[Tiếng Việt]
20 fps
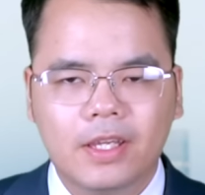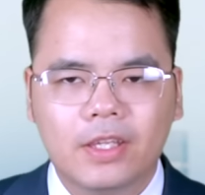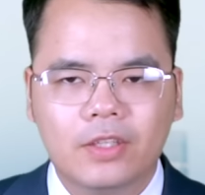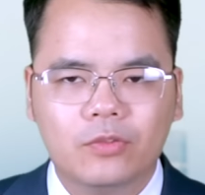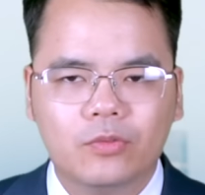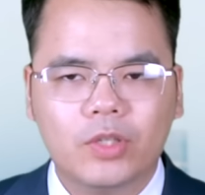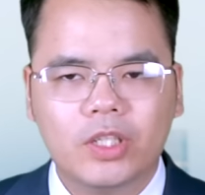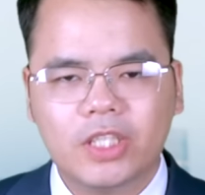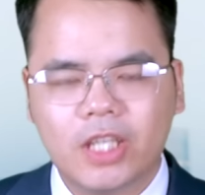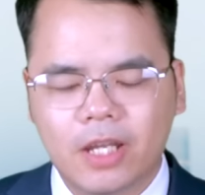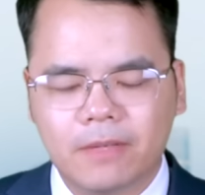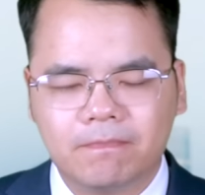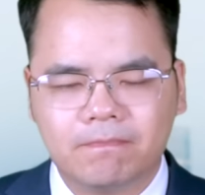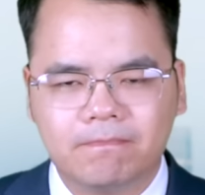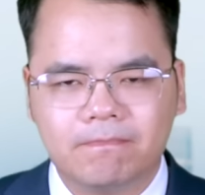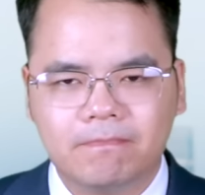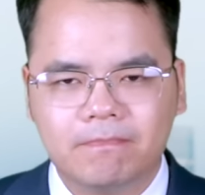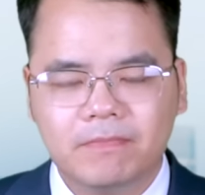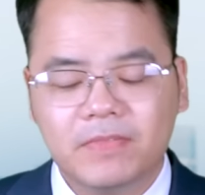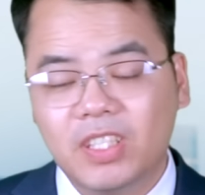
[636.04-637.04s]
Tuy nhiên,
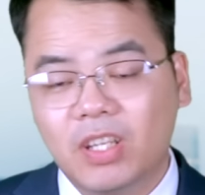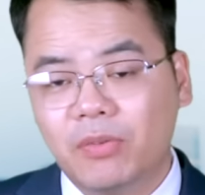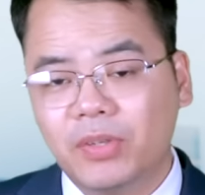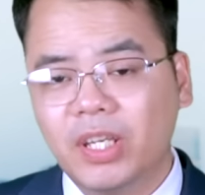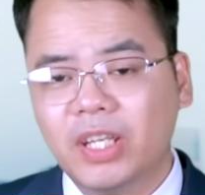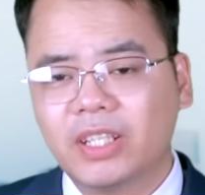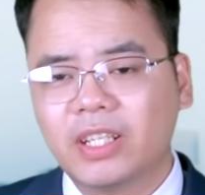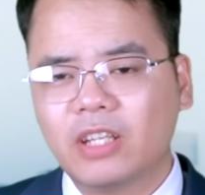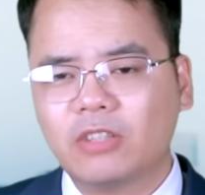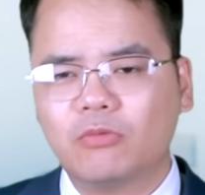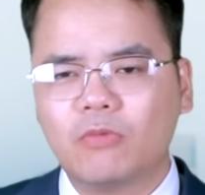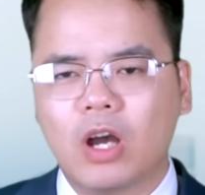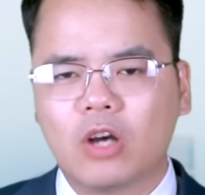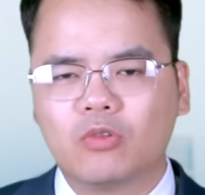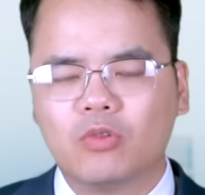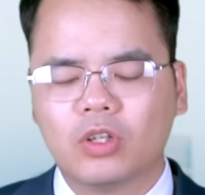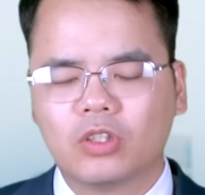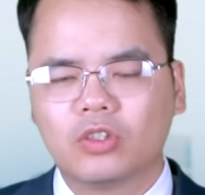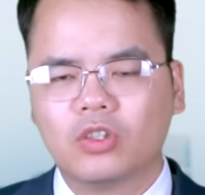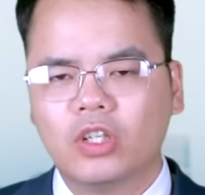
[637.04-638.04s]
trong khi kết quả
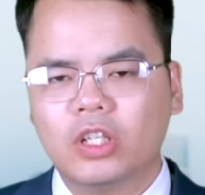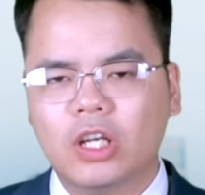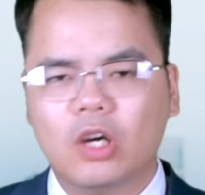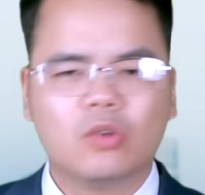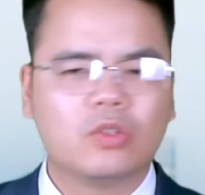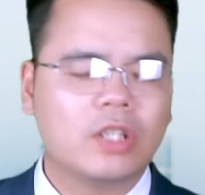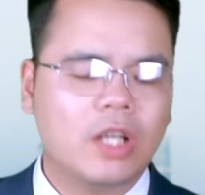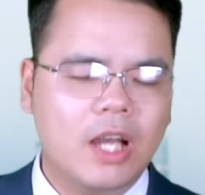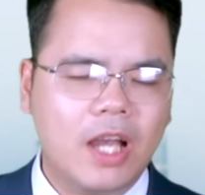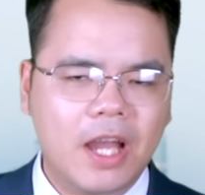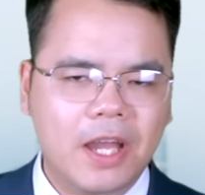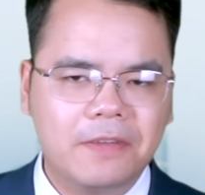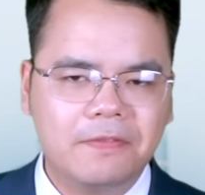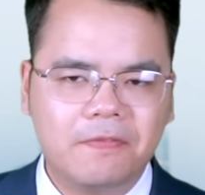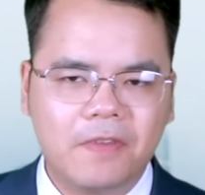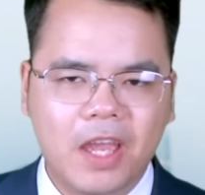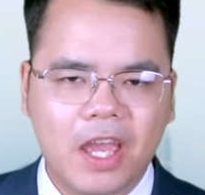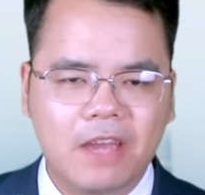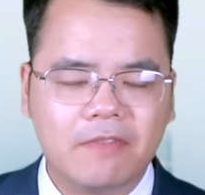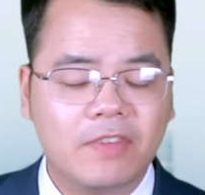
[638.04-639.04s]
cuộc đối đầu giữa hai
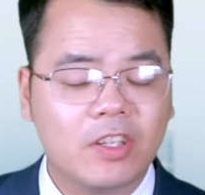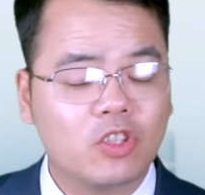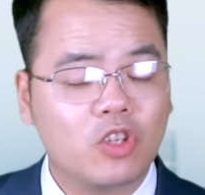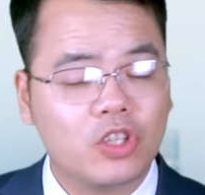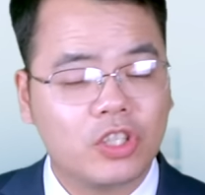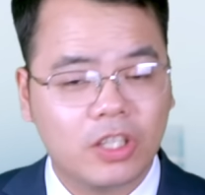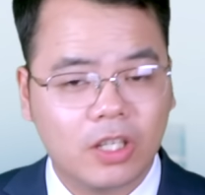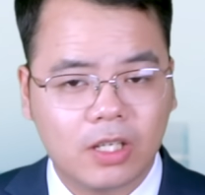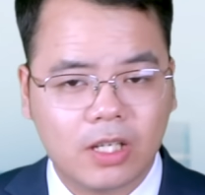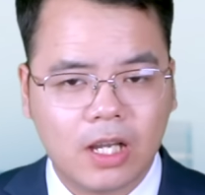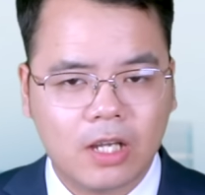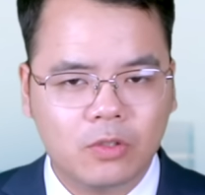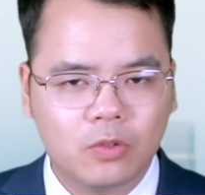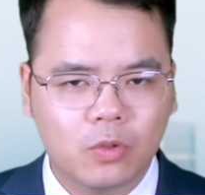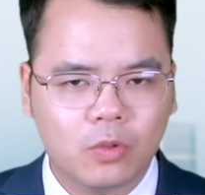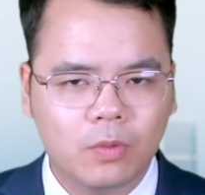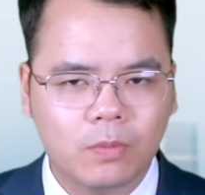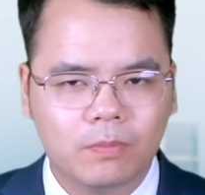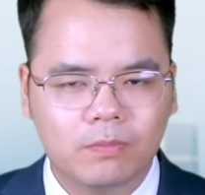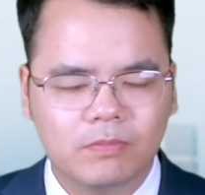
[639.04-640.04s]
phe vẫn còn chưa ngã
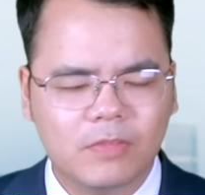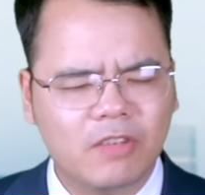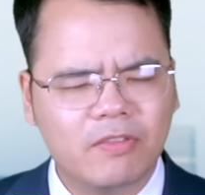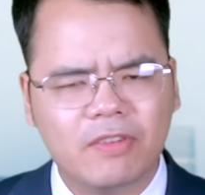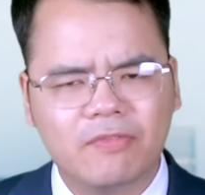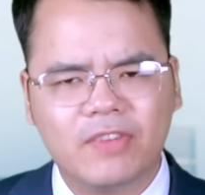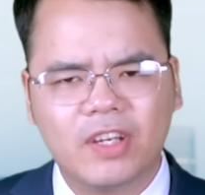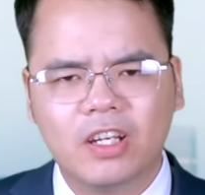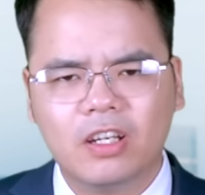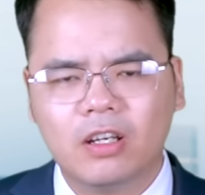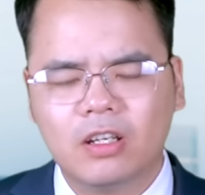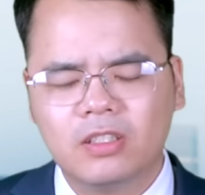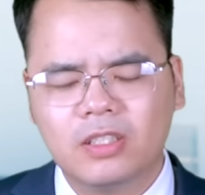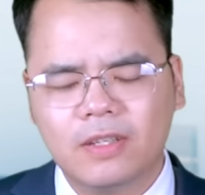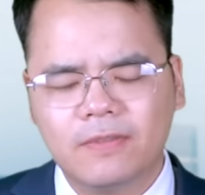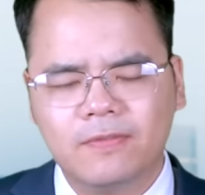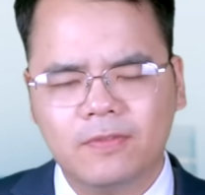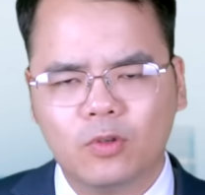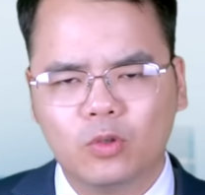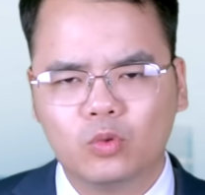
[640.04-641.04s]
ngũ bởi vì phần lớn sẽ
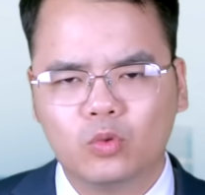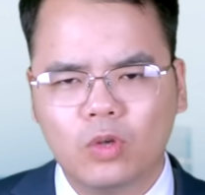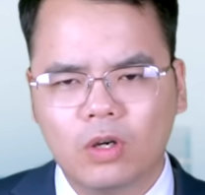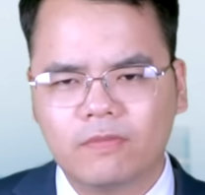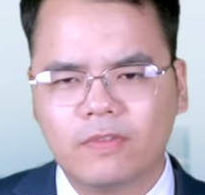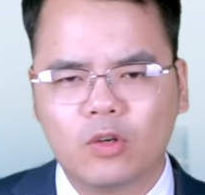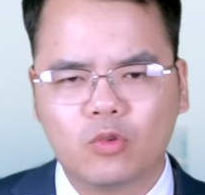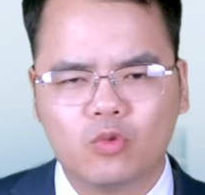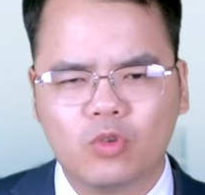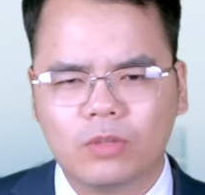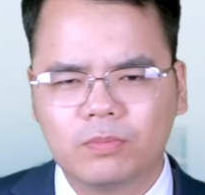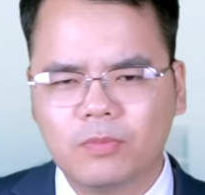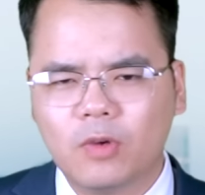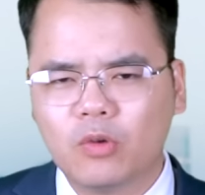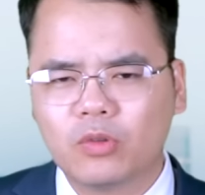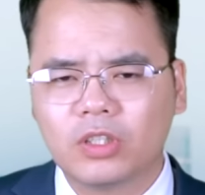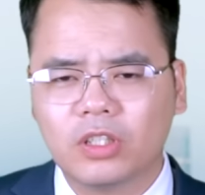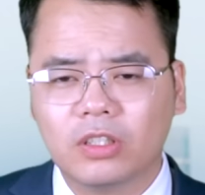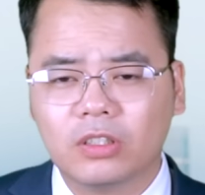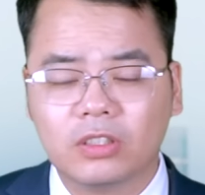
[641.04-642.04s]
phụ thuộc vào cuộc
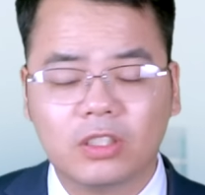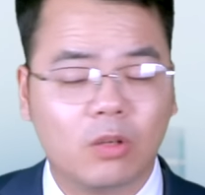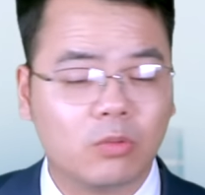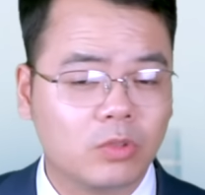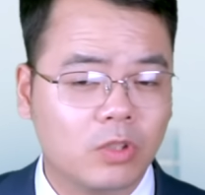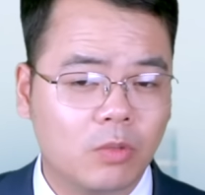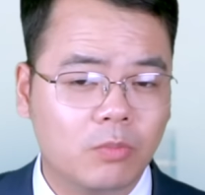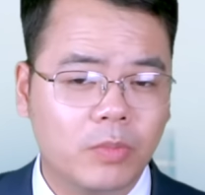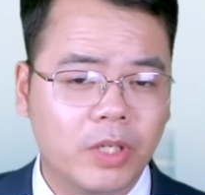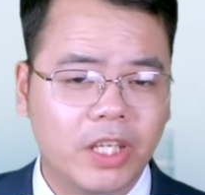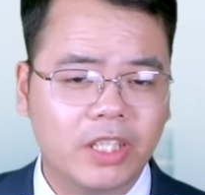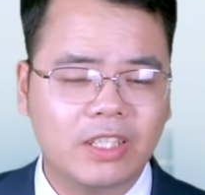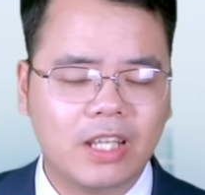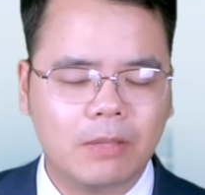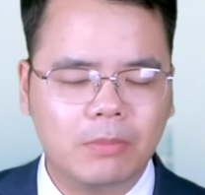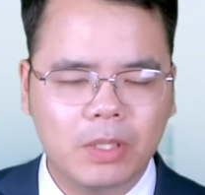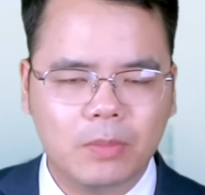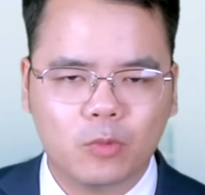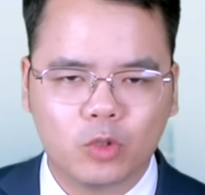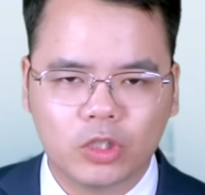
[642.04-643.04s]
bầu cử Tổng thống Mỹ
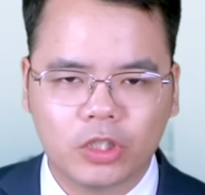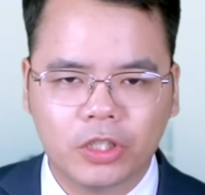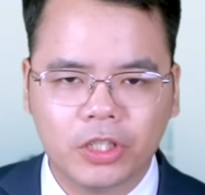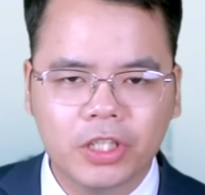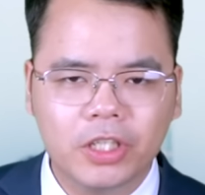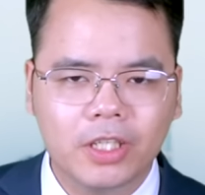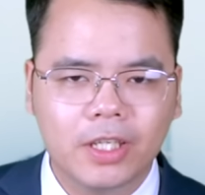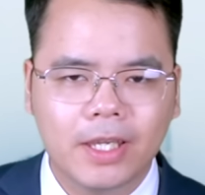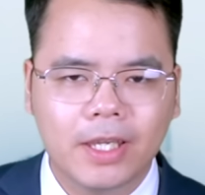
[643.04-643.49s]
tháng mười một tới,